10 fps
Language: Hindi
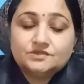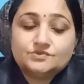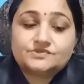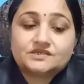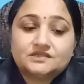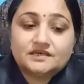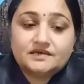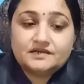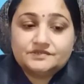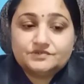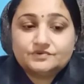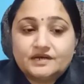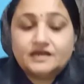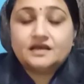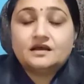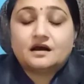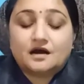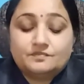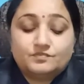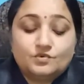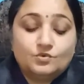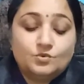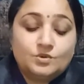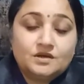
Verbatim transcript: तो उसकी तैयारी जो है आपको